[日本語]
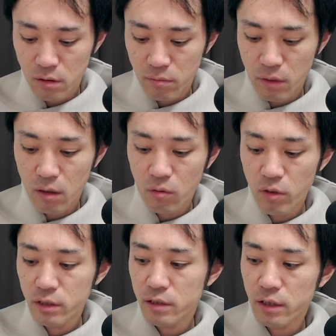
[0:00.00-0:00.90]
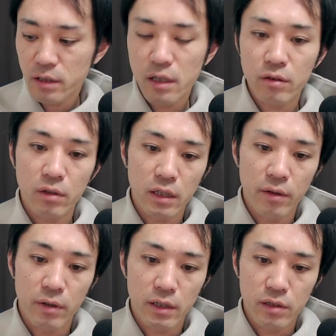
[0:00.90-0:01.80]
まあ、こうやって刺さないといけな
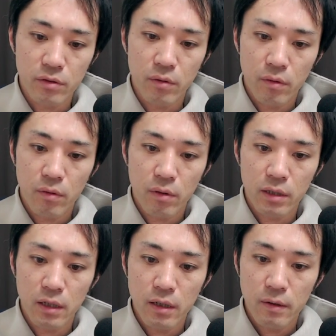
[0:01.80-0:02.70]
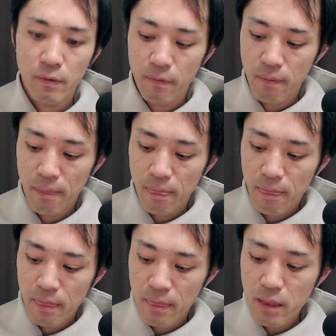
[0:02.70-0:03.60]
いわけですよ。こうやってね。
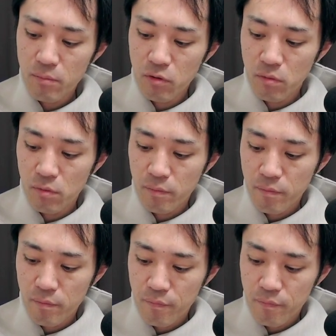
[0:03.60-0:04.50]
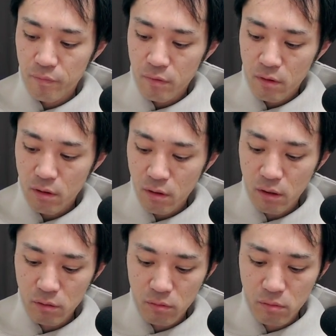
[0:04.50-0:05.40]
でも、
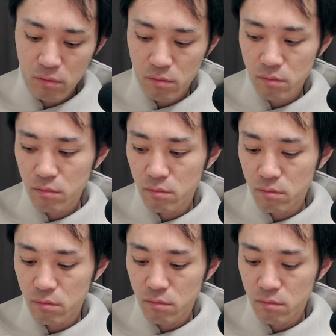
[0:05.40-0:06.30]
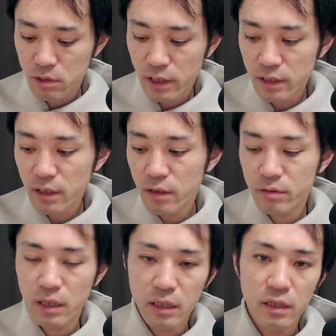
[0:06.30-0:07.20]
あの、刺さな
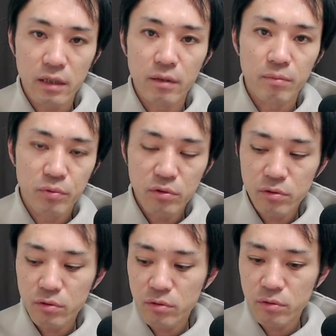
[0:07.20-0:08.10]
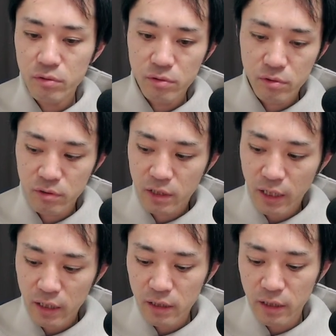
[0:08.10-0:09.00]
くていい Bluetooth
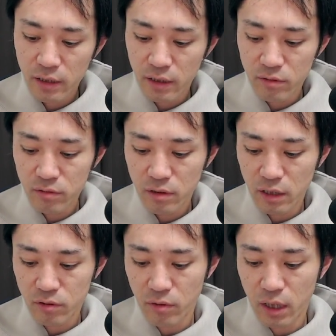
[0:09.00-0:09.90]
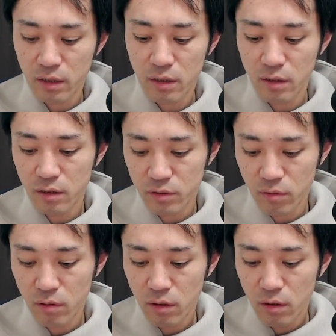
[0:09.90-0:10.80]
だけでいけるってやつを買ったんです
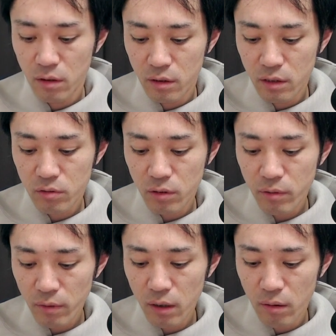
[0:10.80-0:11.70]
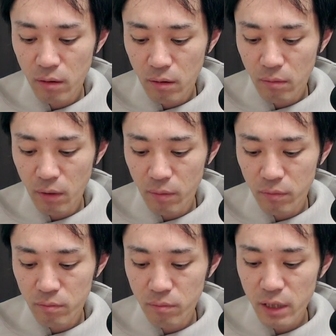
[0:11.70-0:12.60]
よ。で、それは、ま
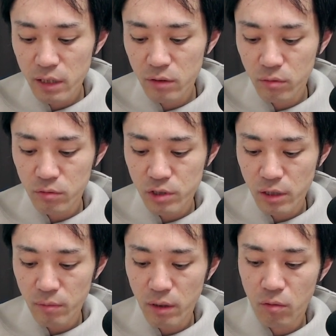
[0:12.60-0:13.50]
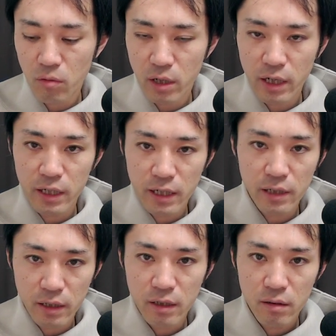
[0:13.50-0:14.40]
あ、メリットとしてはこれがい
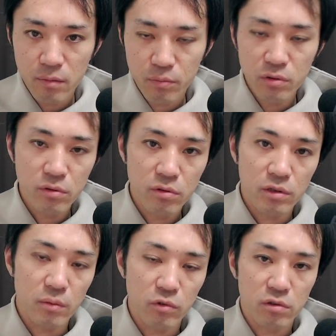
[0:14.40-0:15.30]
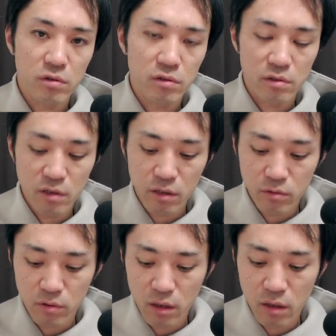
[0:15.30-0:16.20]
らない。Bluetooth でもうすぐつなぐ
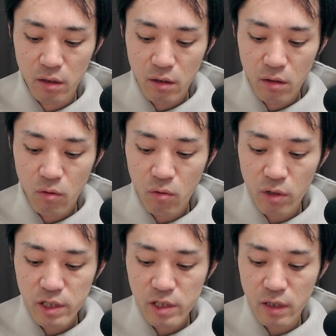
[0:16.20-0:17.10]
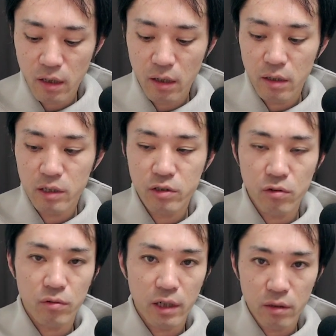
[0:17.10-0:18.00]
ので、これしか
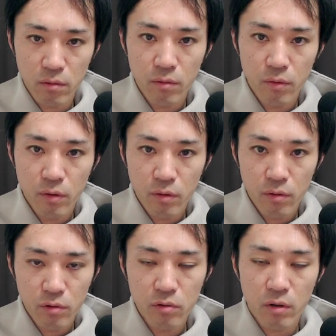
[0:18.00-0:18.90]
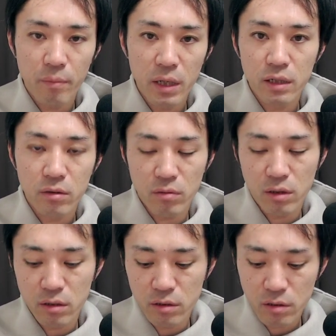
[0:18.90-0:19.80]
必要ないというのがメリット
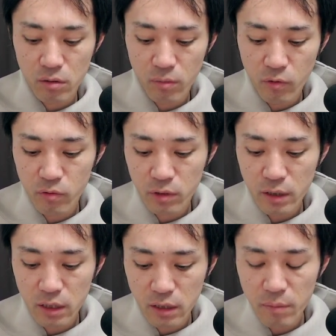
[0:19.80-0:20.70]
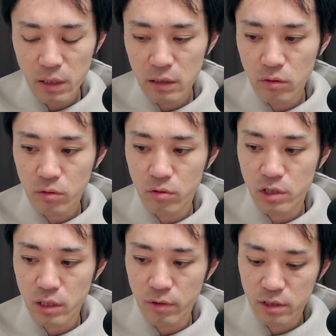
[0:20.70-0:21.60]
なんですけども、ただデメリットと
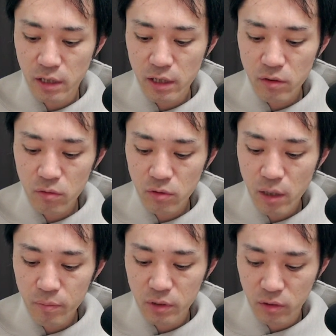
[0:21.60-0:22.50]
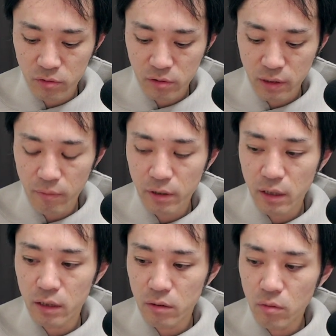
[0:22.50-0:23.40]
しては専用のアプリを使わ
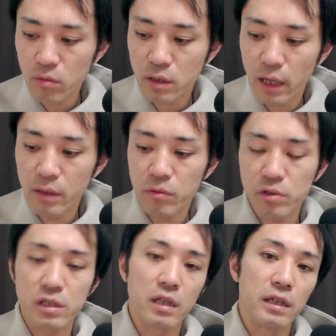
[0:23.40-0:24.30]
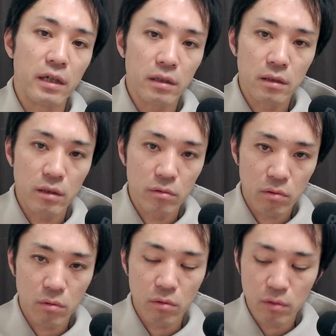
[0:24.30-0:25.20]
ないと対応していないっていう
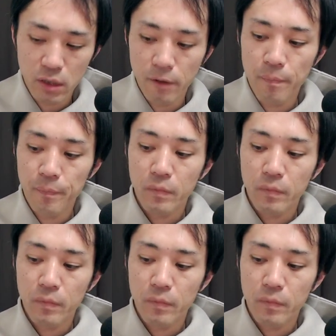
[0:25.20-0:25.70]
ところで、